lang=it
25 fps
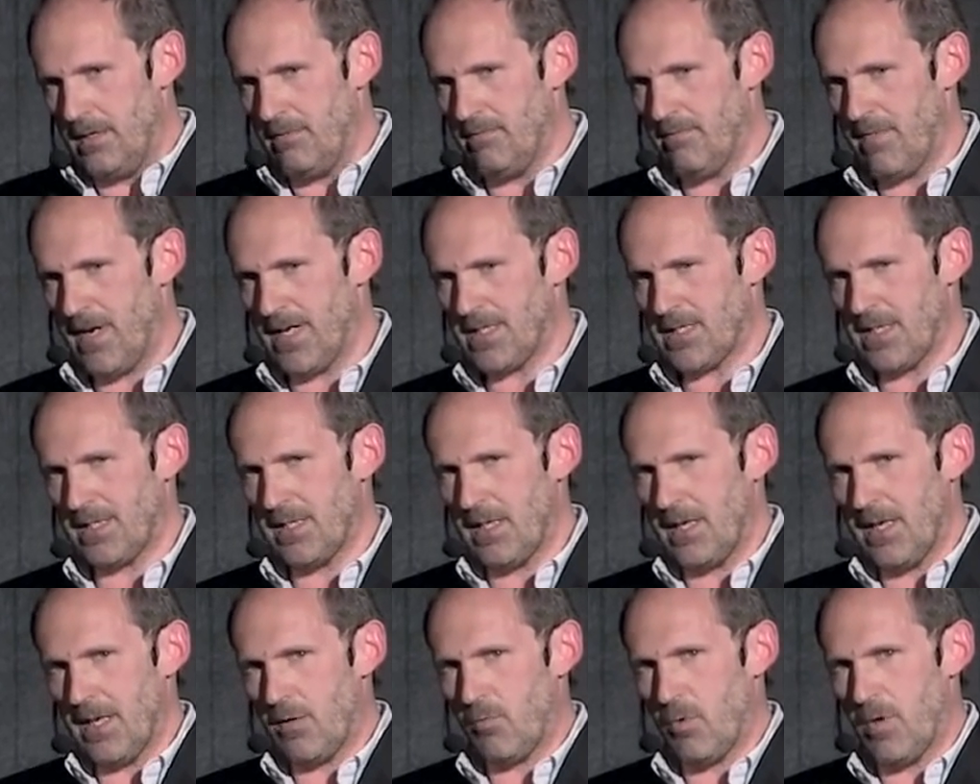invasa
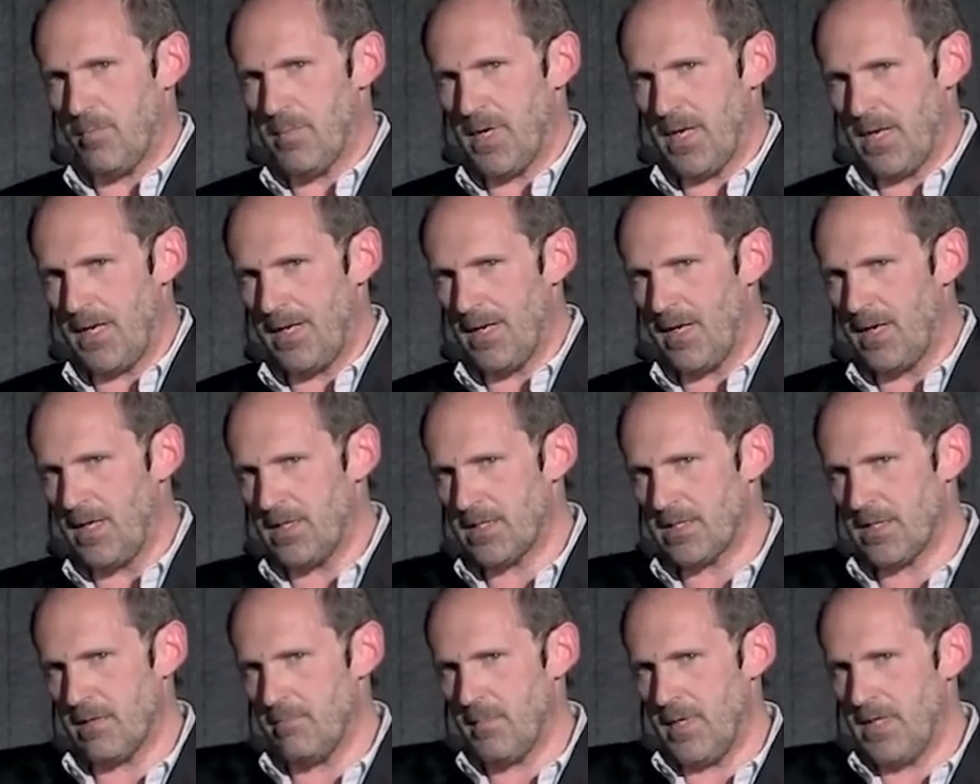dall'acqua marina,
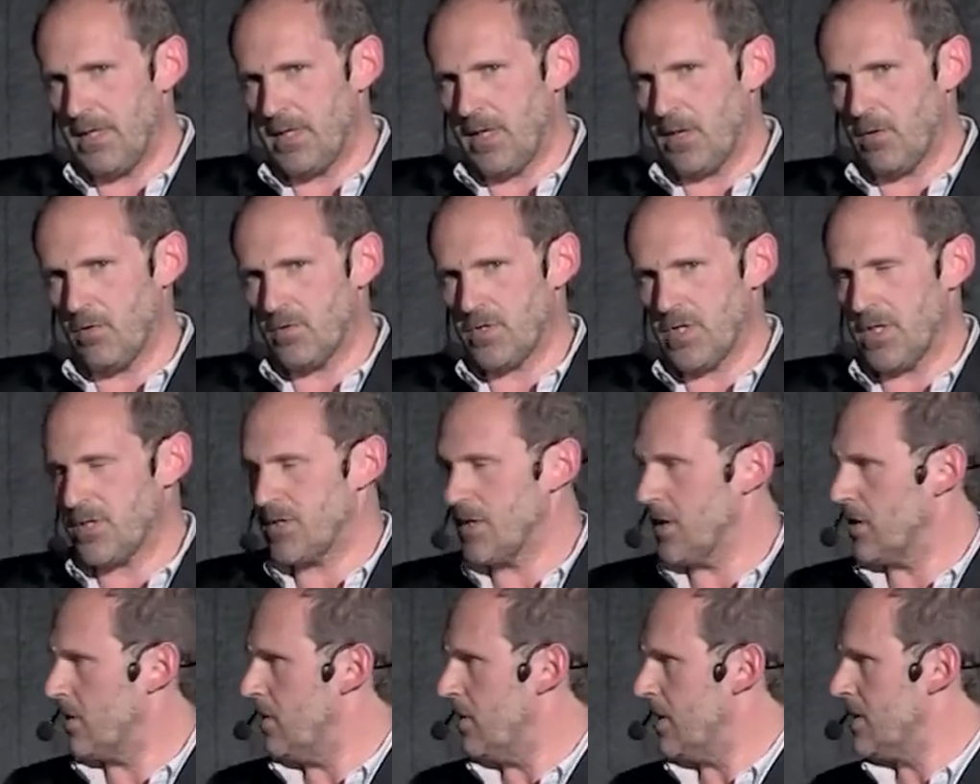inizialmente non c'è
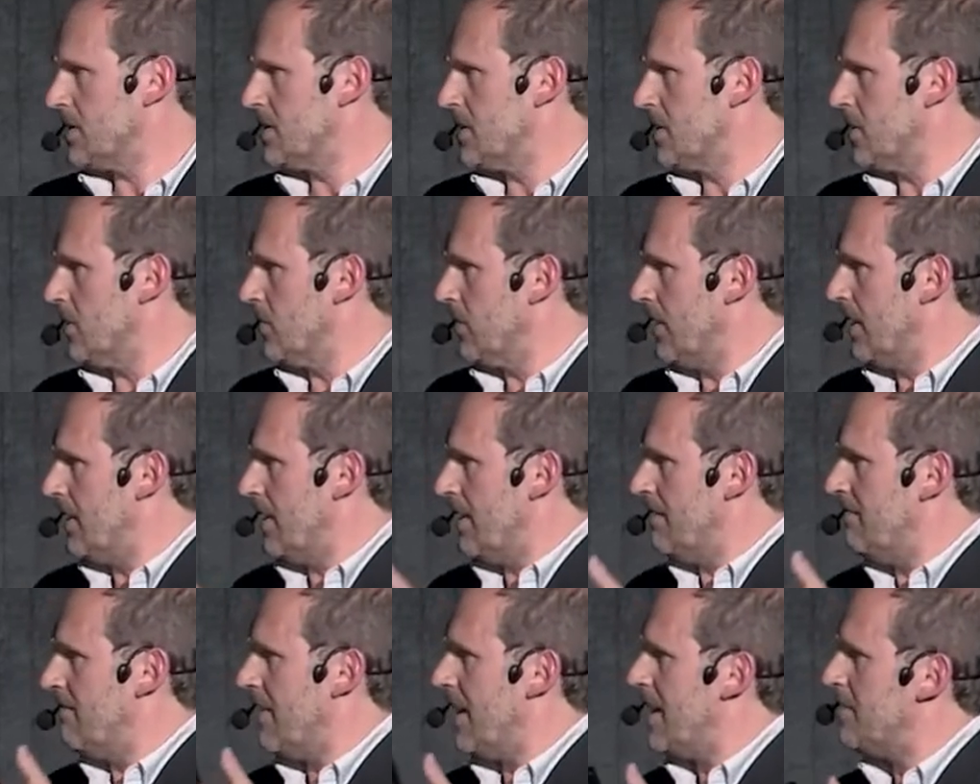
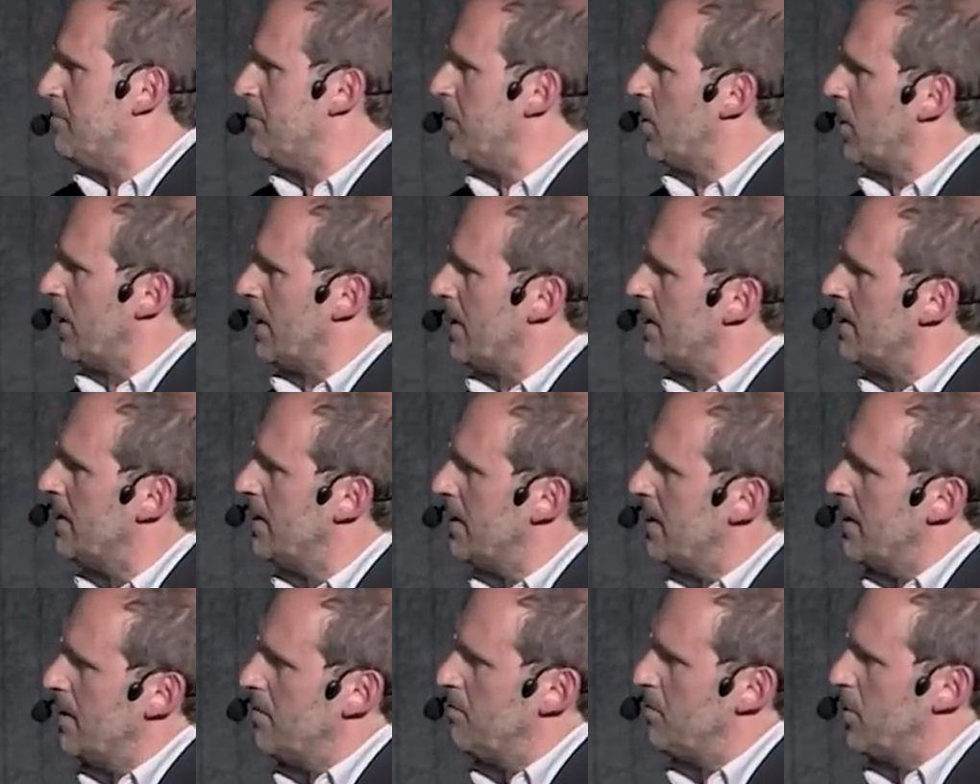circolazione, evapora
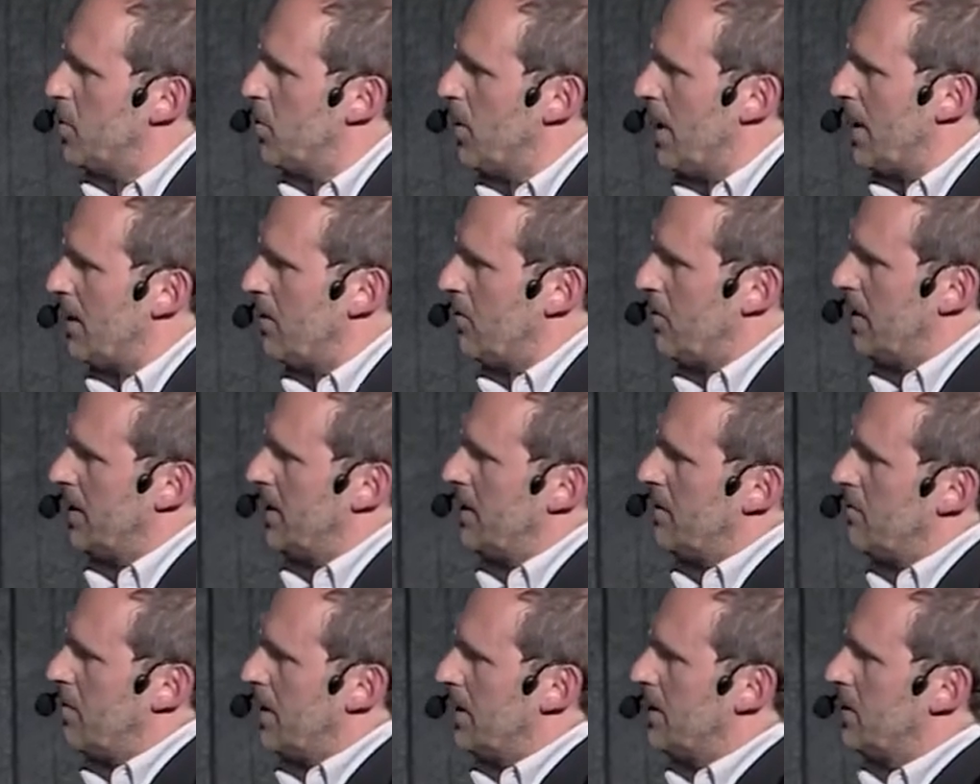più acqua
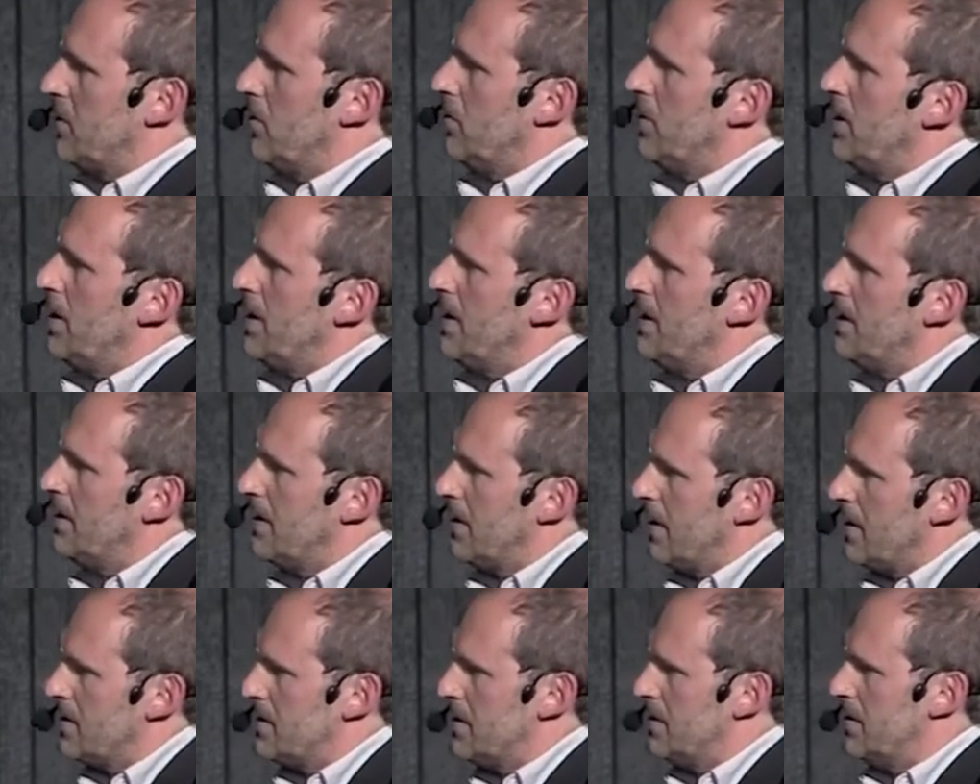di quanto ne
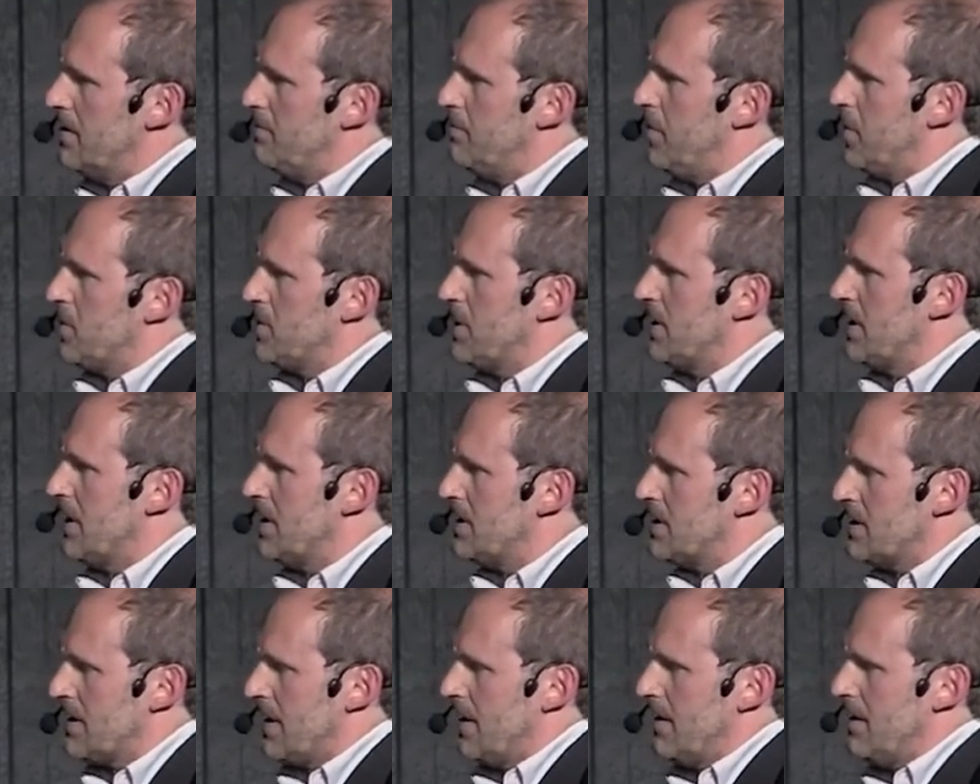entra, si
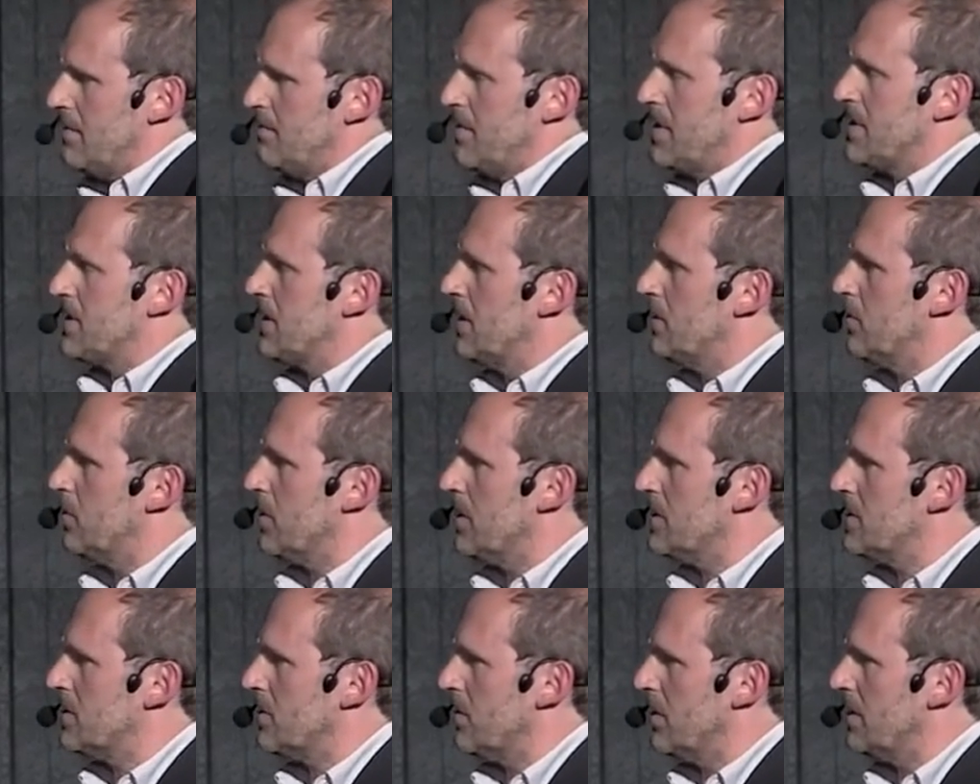deposita il sale per
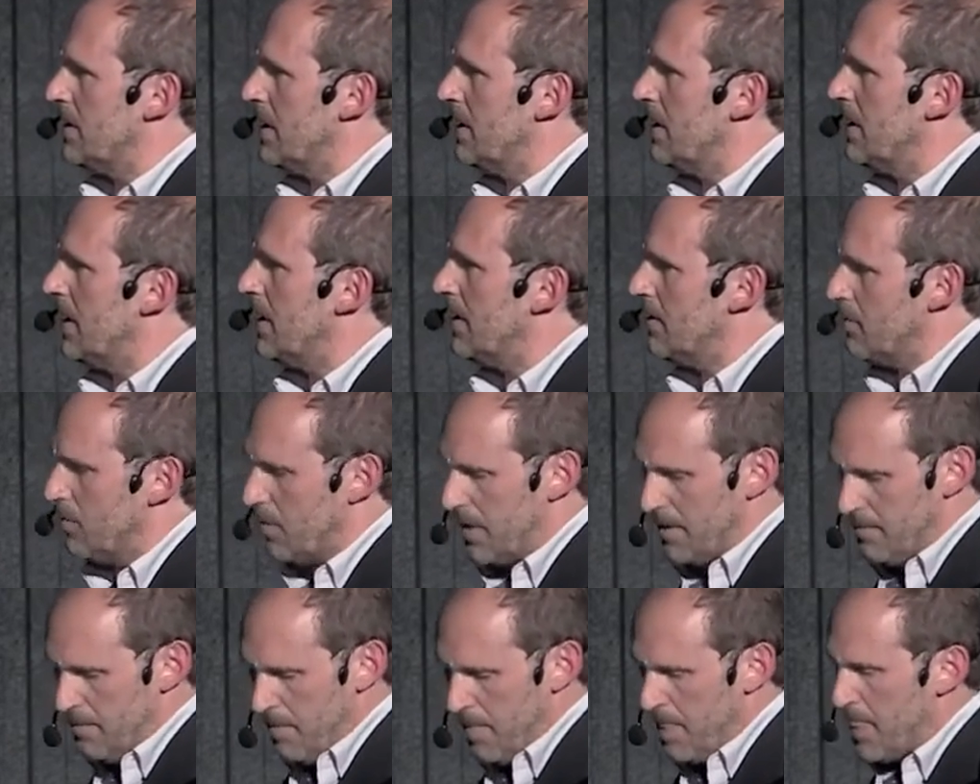saturazione
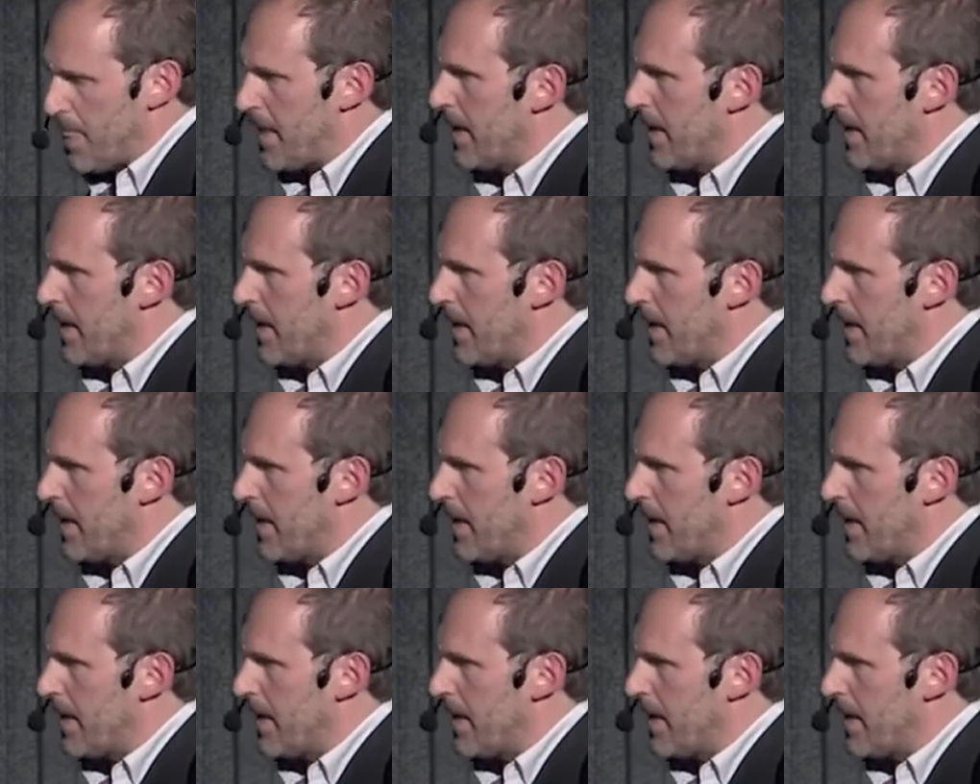dell'acqua.